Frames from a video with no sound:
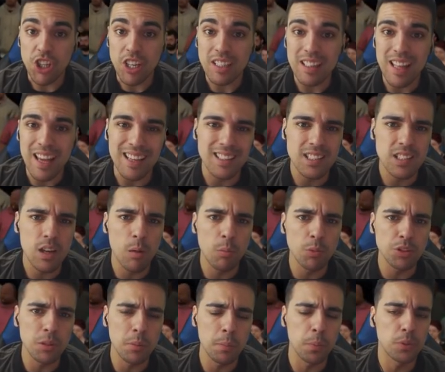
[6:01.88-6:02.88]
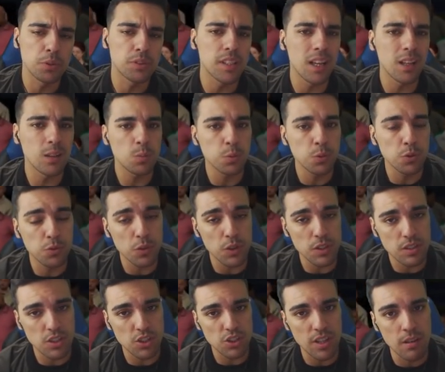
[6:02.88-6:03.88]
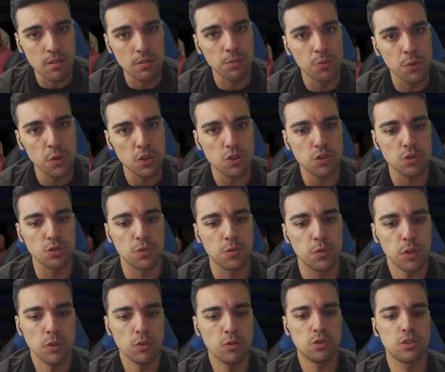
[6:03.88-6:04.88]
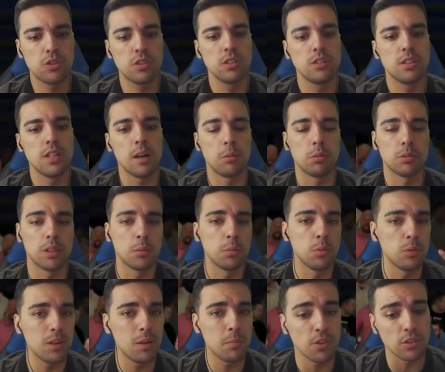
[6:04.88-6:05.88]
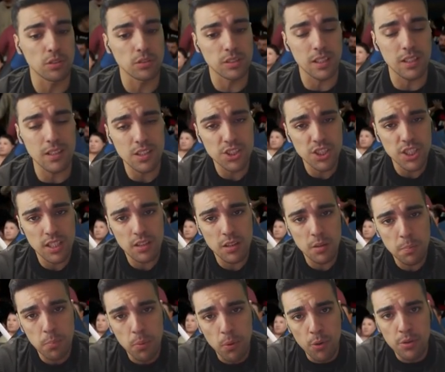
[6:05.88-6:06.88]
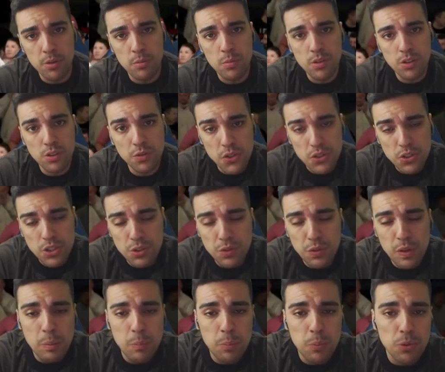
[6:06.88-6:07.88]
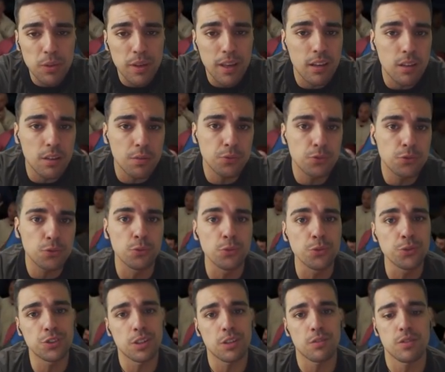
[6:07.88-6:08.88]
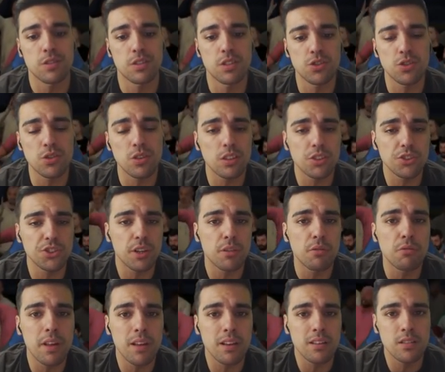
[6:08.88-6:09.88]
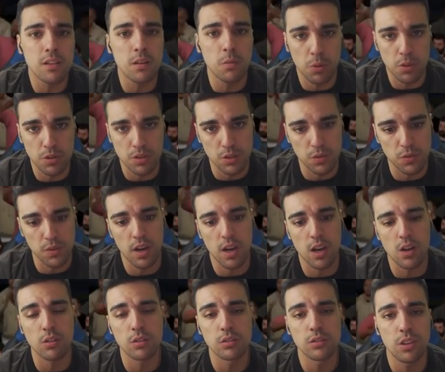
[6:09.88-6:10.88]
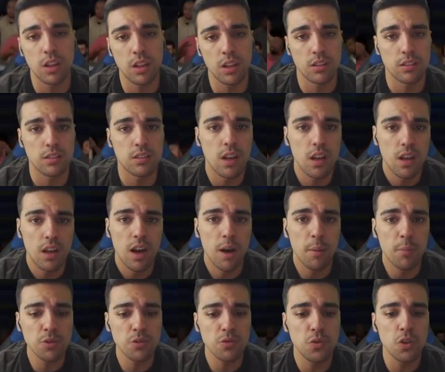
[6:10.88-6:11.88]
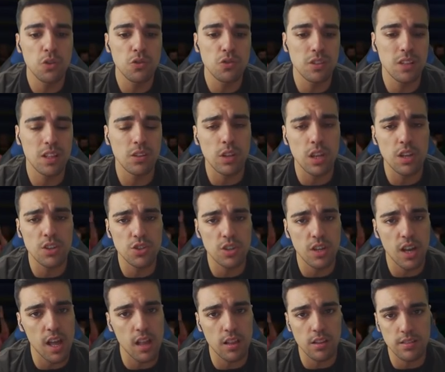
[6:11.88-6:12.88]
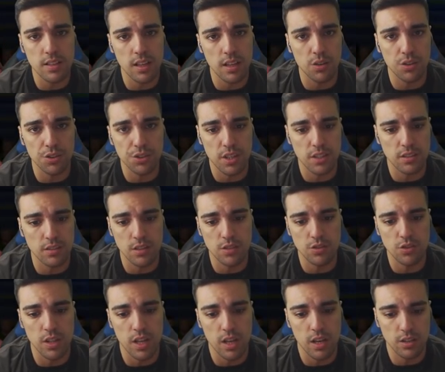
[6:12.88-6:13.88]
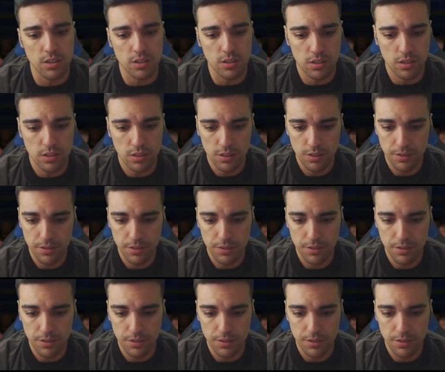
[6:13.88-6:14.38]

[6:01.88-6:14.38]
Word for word: de deixar likes, é muito importante. Muitos de vocês têm visto os vídeos de WWE, mas não têm deixado apoio, amigos. Vocês veem porque é que vos custa a vocês só deixar um likezão para vocês ficar contentes Há muitos vídeos que nem têm chegado sequer aos 700 likes.